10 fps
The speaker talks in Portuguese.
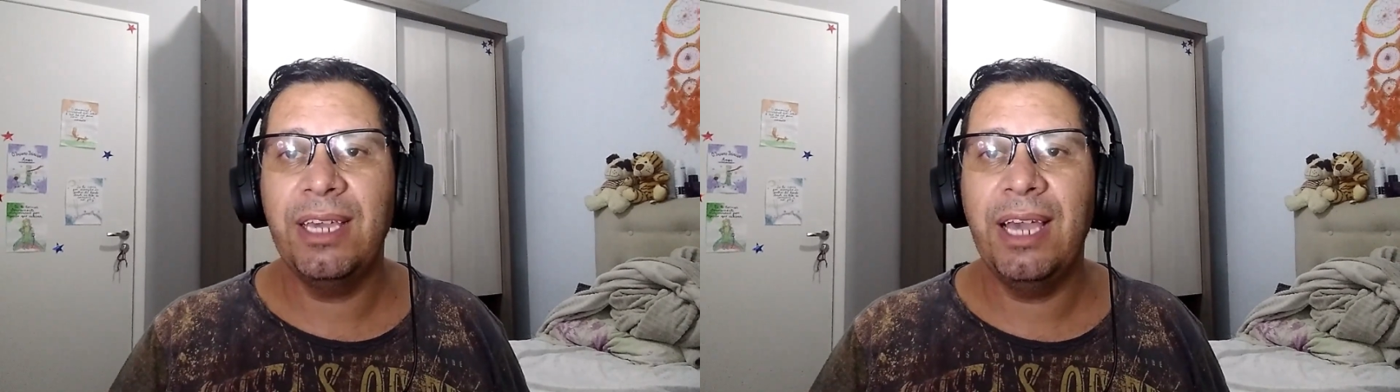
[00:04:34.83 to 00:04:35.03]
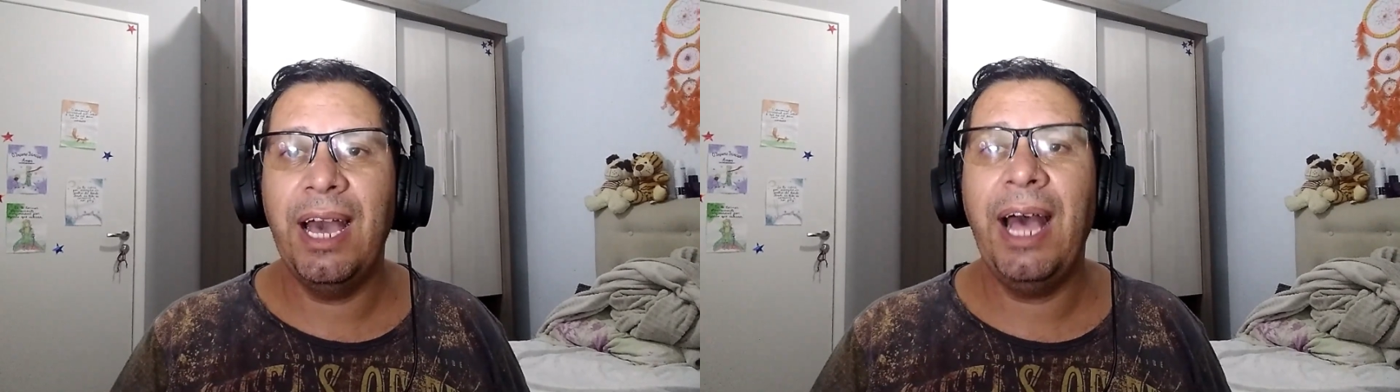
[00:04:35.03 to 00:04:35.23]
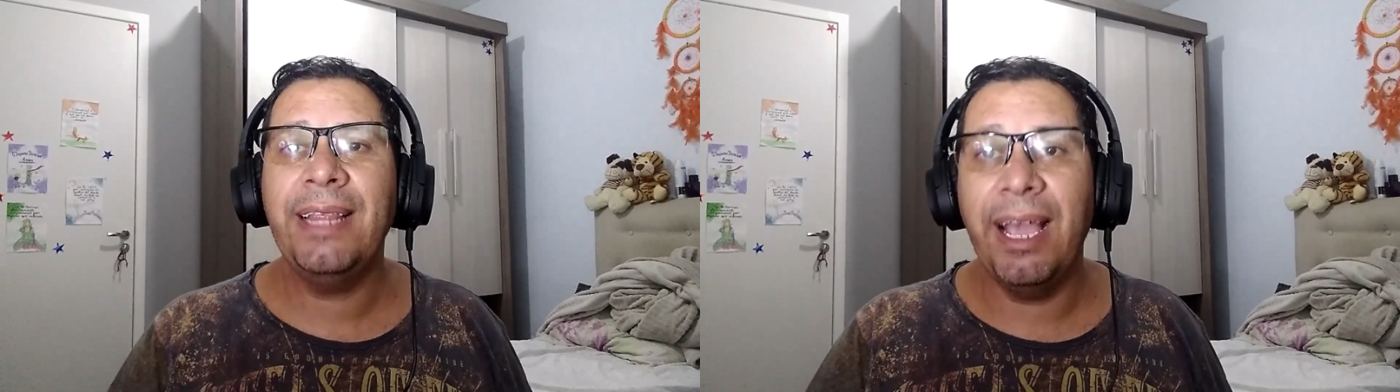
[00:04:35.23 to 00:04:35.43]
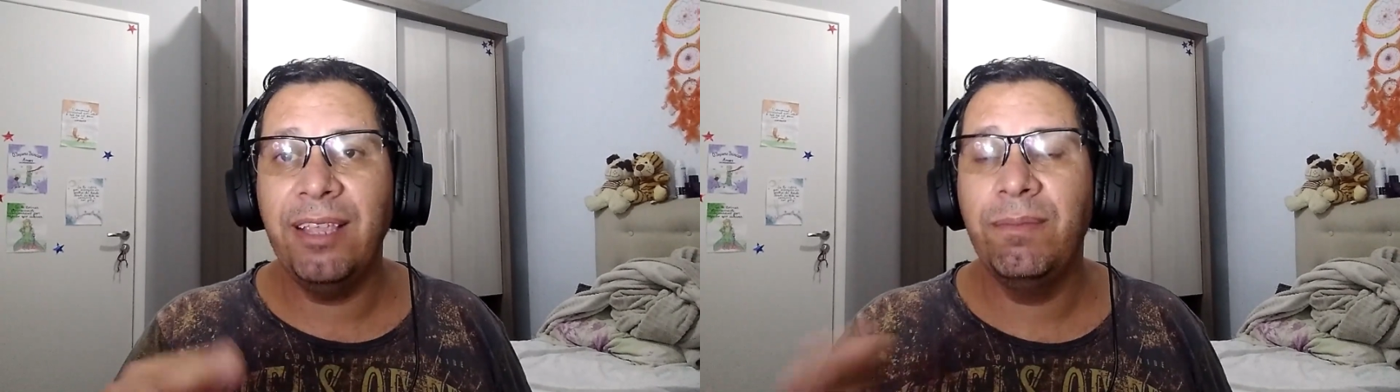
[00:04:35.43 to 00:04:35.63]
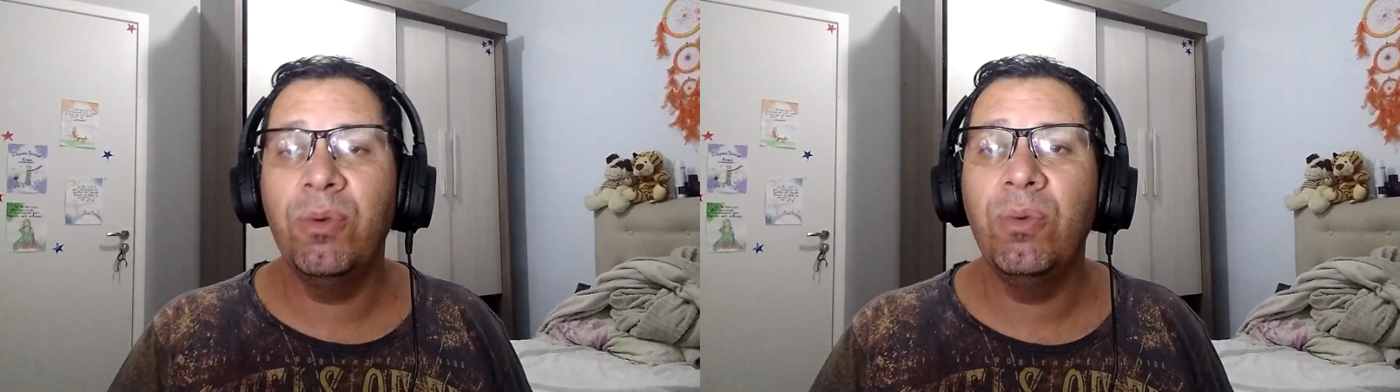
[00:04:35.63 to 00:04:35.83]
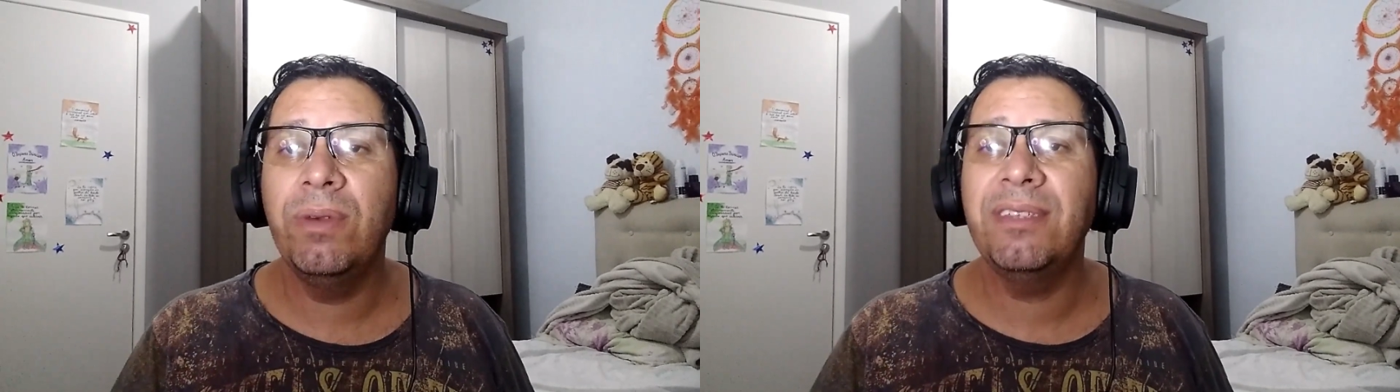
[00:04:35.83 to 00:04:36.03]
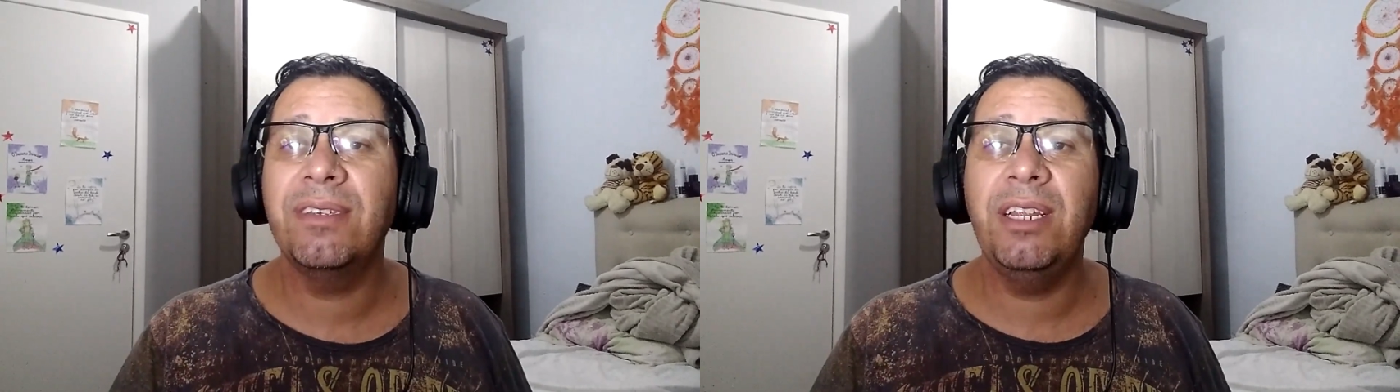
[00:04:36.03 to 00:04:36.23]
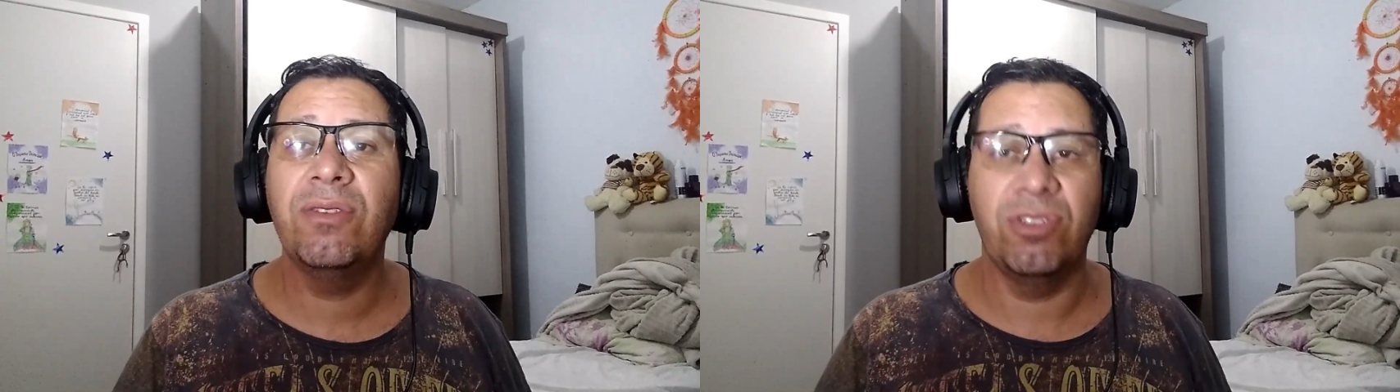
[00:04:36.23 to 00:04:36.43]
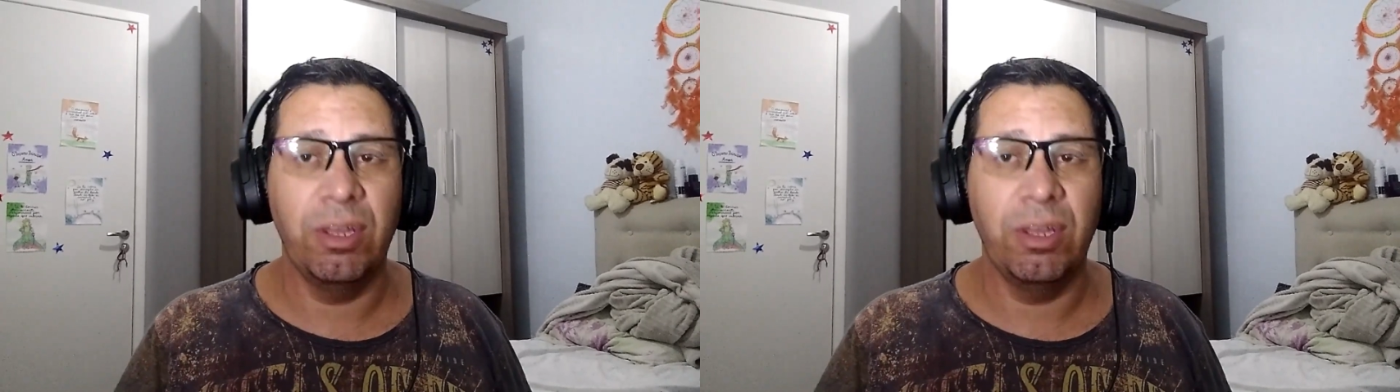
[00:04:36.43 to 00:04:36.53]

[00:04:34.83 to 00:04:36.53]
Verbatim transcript: aí a 10 mil inscritos,